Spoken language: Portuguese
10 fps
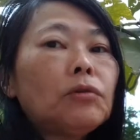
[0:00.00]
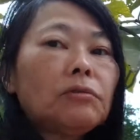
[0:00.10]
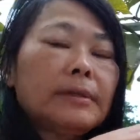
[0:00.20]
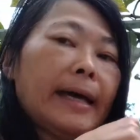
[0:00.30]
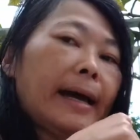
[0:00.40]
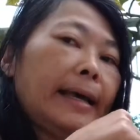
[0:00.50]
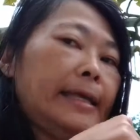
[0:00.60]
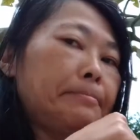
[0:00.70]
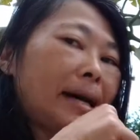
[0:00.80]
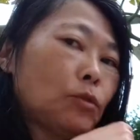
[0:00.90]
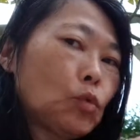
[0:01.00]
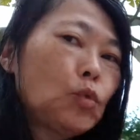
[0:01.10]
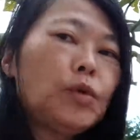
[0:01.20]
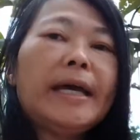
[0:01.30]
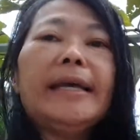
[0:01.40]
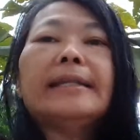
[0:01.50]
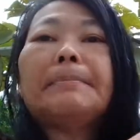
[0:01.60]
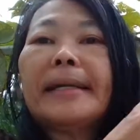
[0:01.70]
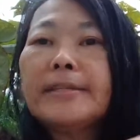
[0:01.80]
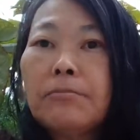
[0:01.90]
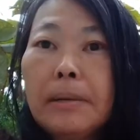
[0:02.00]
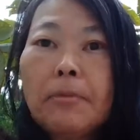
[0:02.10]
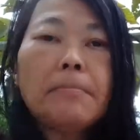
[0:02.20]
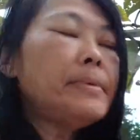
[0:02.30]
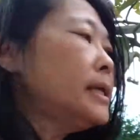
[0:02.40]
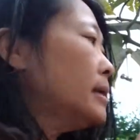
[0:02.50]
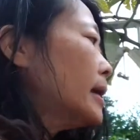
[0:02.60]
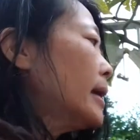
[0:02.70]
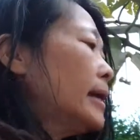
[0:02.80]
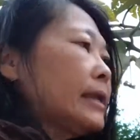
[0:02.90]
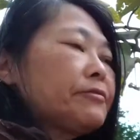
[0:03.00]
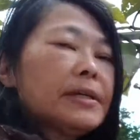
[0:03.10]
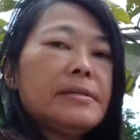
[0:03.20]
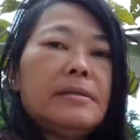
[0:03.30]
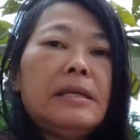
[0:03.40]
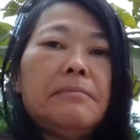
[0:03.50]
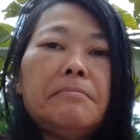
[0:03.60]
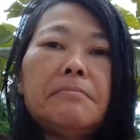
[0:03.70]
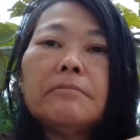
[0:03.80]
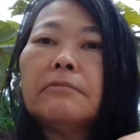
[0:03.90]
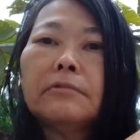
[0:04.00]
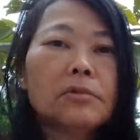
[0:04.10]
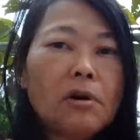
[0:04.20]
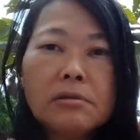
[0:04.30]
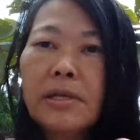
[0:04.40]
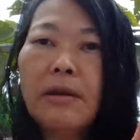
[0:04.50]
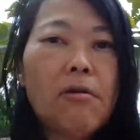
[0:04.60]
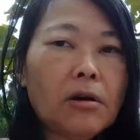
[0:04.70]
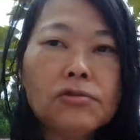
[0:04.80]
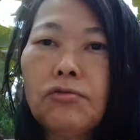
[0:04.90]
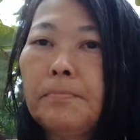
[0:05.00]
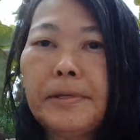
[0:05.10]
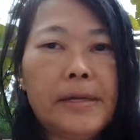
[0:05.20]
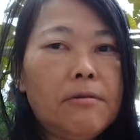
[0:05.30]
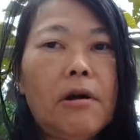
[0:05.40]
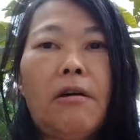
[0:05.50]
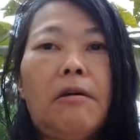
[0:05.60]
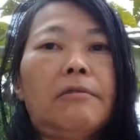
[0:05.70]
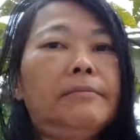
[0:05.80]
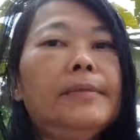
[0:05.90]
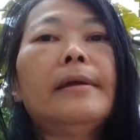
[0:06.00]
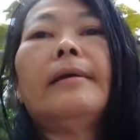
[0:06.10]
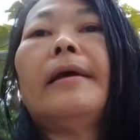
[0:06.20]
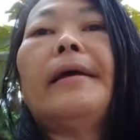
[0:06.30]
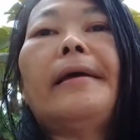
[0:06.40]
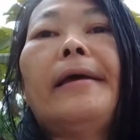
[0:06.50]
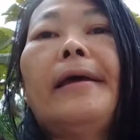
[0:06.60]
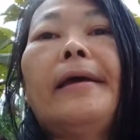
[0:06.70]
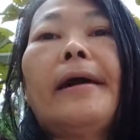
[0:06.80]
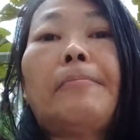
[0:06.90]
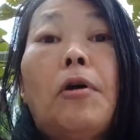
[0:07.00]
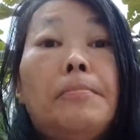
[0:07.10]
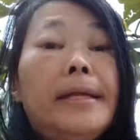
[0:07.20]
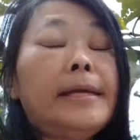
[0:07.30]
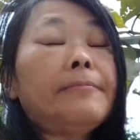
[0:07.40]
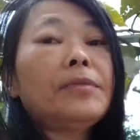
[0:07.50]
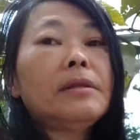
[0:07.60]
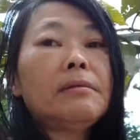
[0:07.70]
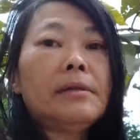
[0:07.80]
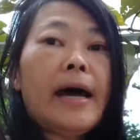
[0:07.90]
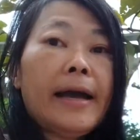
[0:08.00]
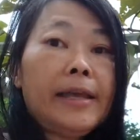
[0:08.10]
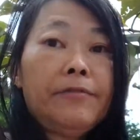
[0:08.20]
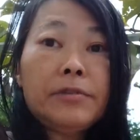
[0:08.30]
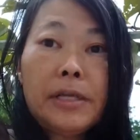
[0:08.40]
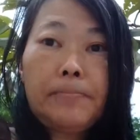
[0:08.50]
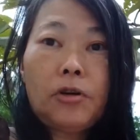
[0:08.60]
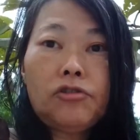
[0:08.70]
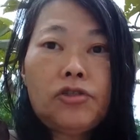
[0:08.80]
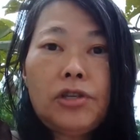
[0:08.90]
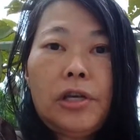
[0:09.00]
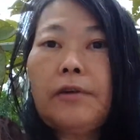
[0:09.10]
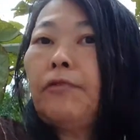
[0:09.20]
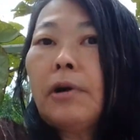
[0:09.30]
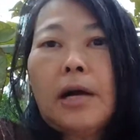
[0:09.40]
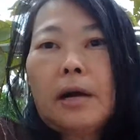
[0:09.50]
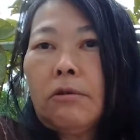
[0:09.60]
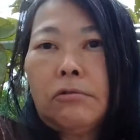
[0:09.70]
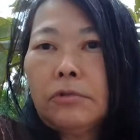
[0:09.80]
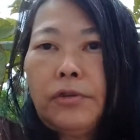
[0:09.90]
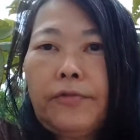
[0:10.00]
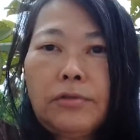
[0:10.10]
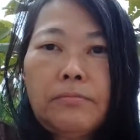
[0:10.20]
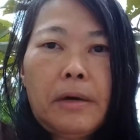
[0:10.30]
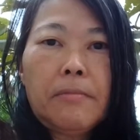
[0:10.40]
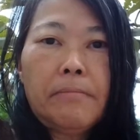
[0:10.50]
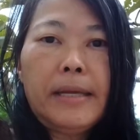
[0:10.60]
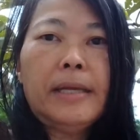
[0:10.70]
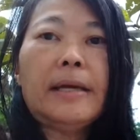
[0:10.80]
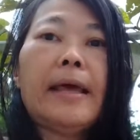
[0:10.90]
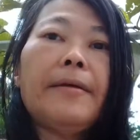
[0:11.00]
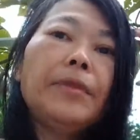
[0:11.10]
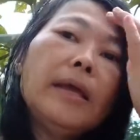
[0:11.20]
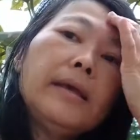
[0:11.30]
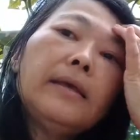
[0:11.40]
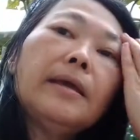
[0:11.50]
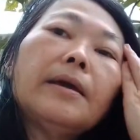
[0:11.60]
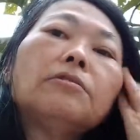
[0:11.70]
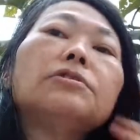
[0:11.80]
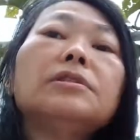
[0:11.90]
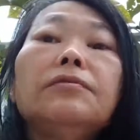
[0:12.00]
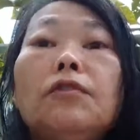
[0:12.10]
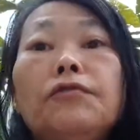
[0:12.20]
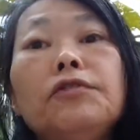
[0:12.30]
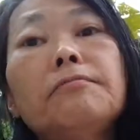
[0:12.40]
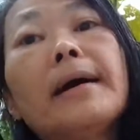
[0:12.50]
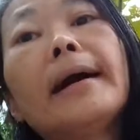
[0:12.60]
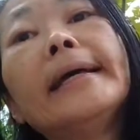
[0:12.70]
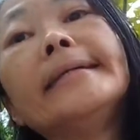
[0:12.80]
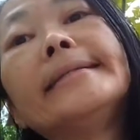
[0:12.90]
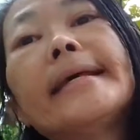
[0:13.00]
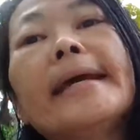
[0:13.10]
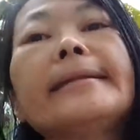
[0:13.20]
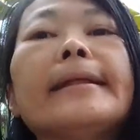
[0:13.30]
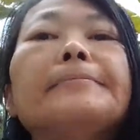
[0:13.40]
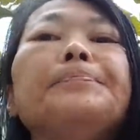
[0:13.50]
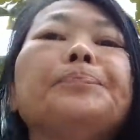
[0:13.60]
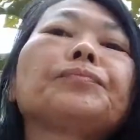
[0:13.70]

quando tá imatura ainda, parece uma abobrinha. Ela fica assim, nossa, é igual, super igual é, abobrinha. Daí você pode refogar como se fosse uma abobrinha, né? E eu desenvolvi uma receita,